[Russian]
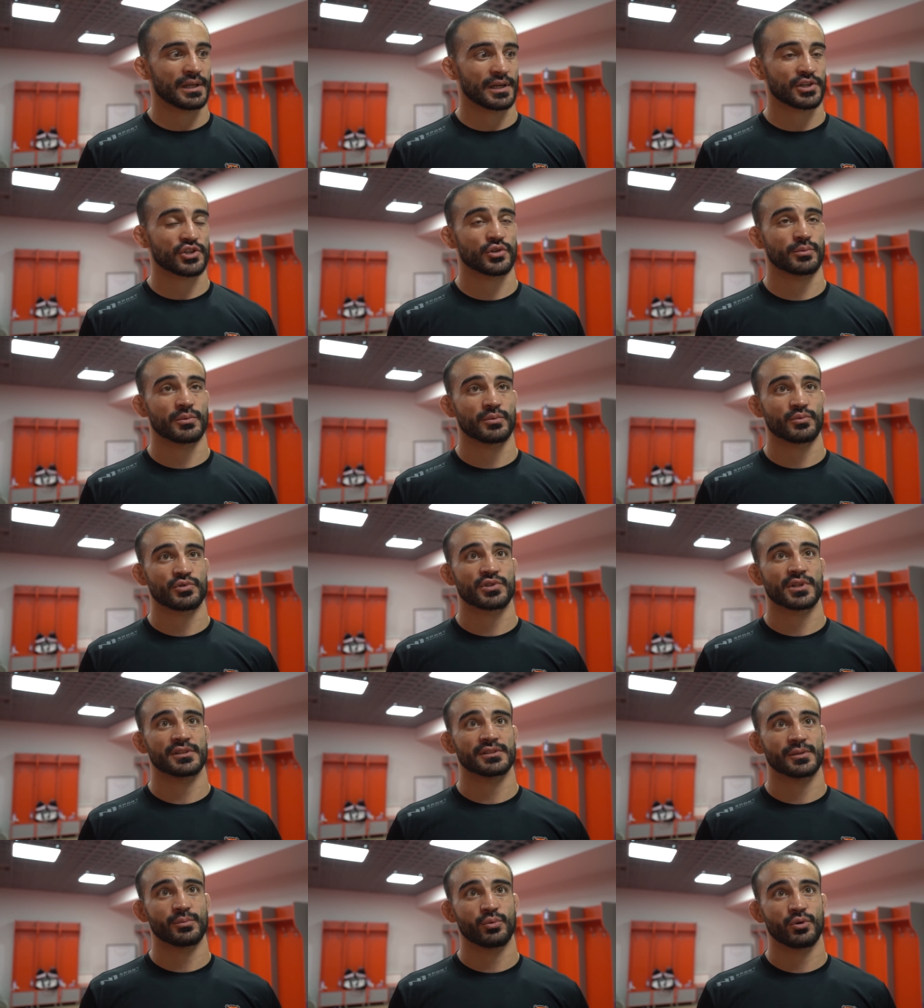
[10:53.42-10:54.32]
так, чтобы ему
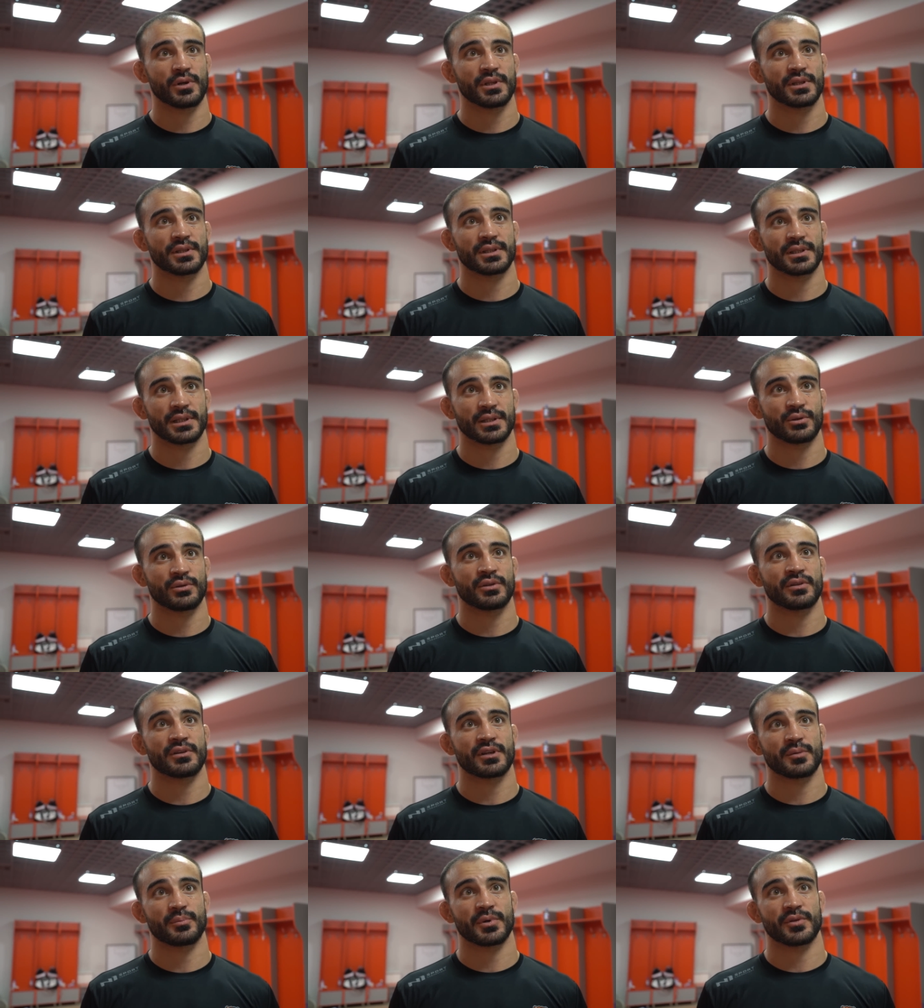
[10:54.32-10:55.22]
стало больно, оно,
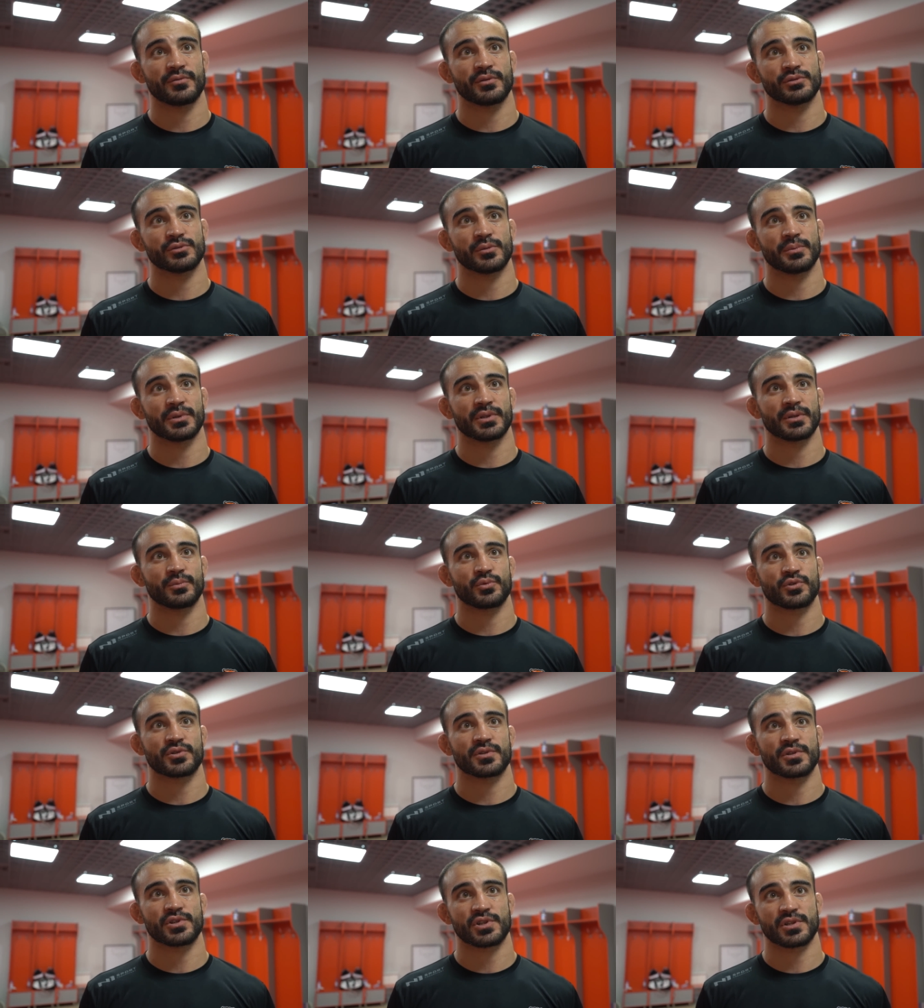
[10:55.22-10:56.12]
наверное, подвело, потому
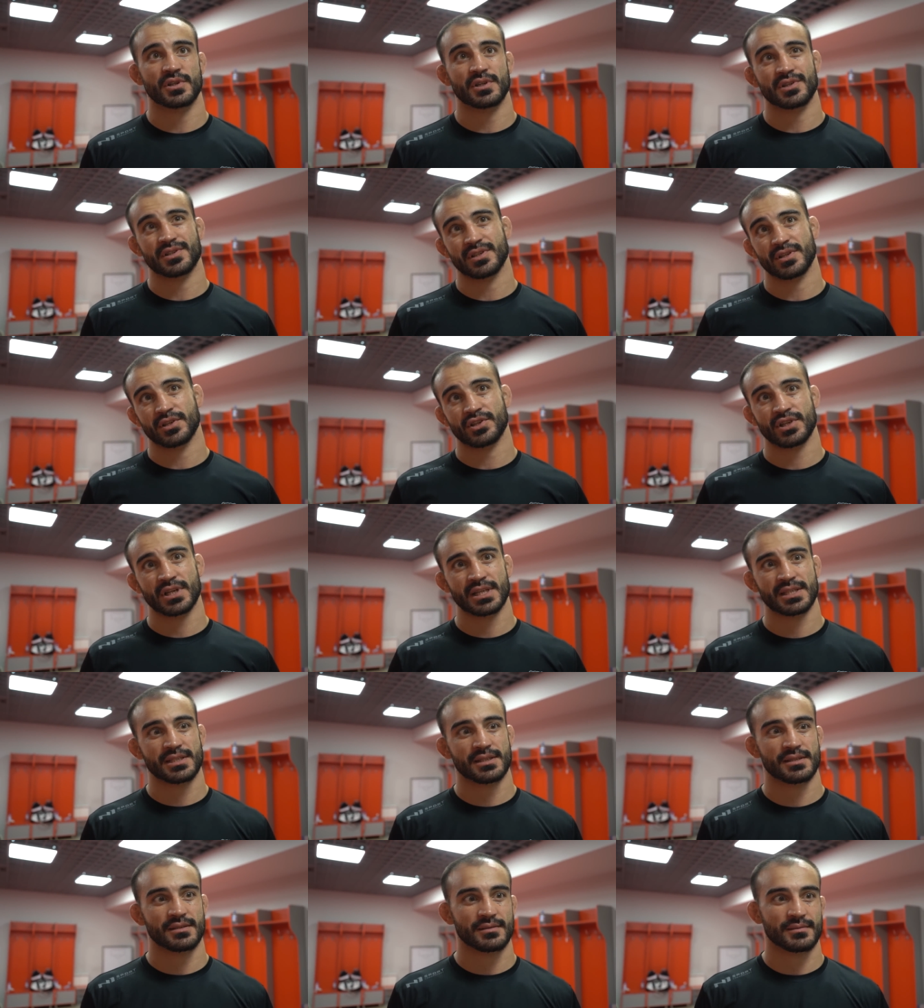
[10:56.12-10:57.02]
что начинаешь
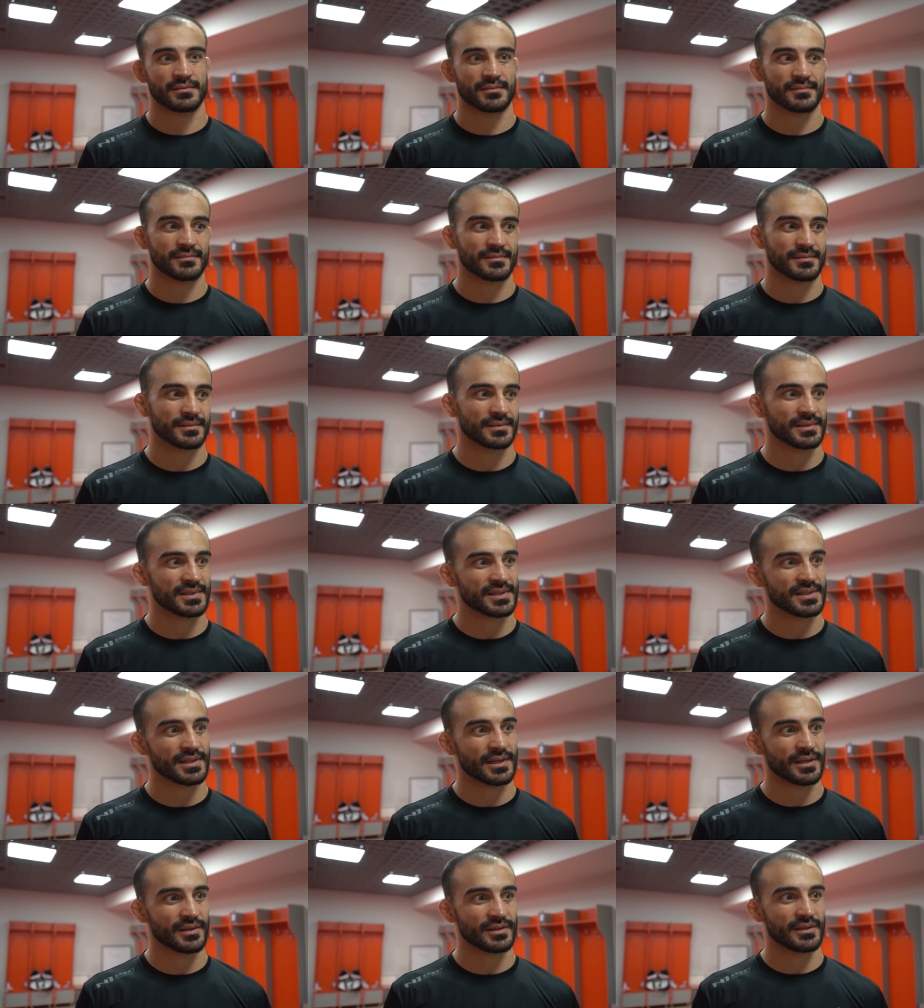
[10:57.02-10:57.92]
заряжаться, не
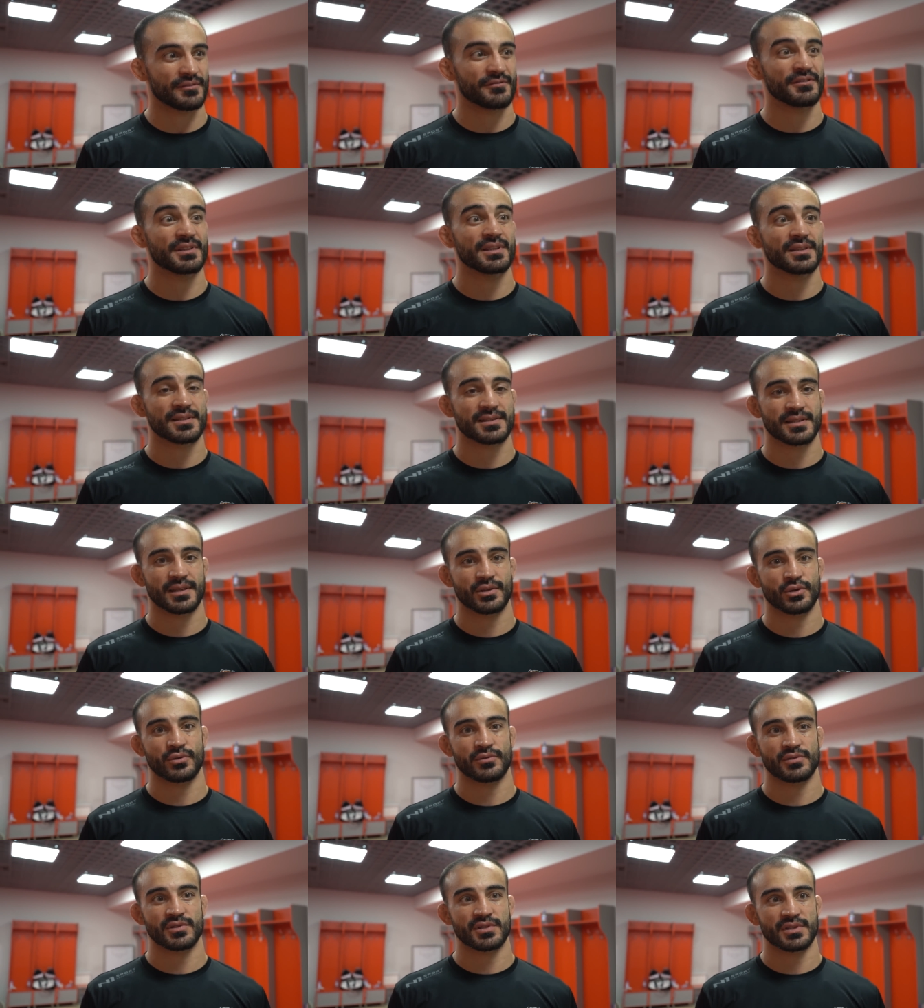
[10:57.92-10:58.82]
знаю, это видно
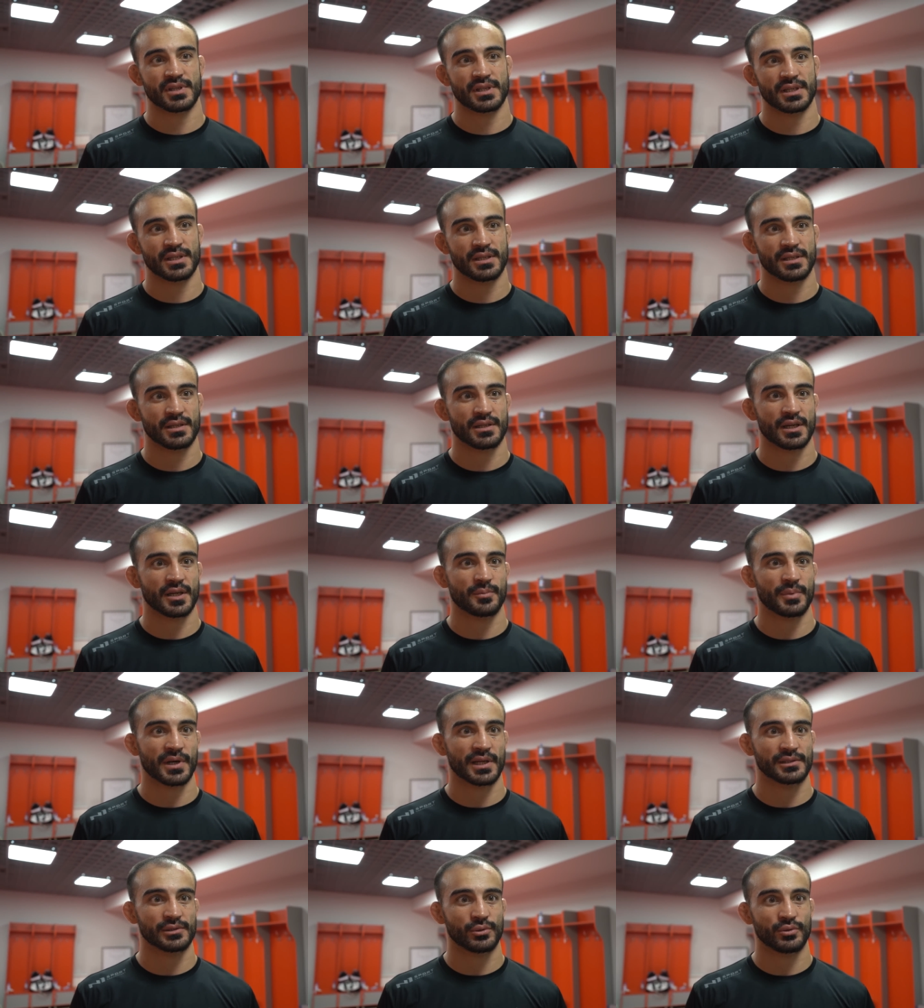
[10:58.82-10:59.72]
становится, и, как
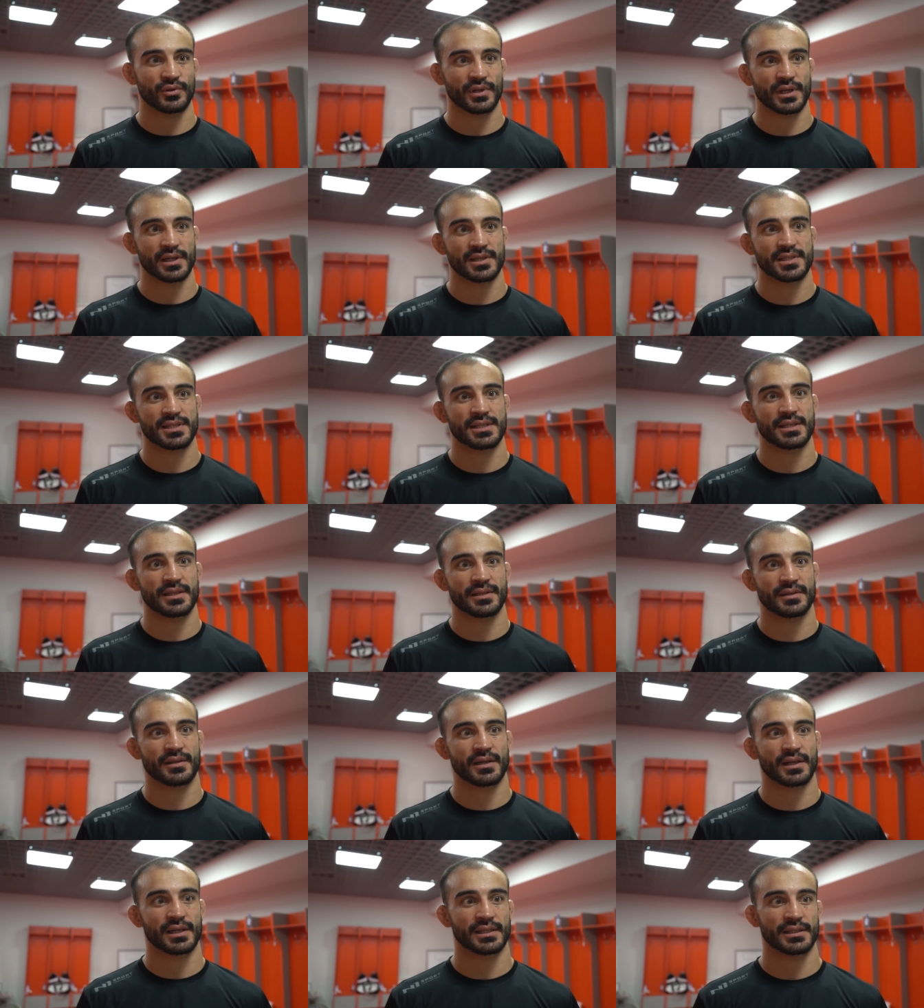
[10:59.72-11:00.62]
правило, удары сильно
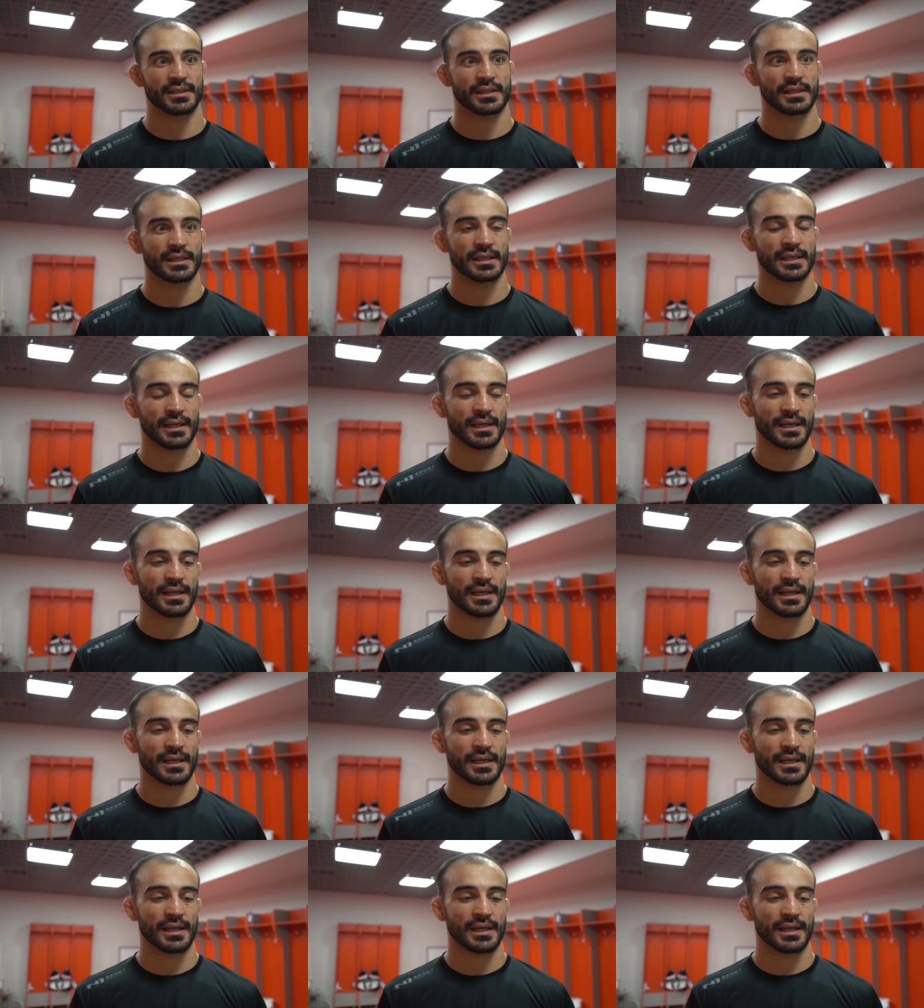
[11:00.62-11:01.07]
не доходили.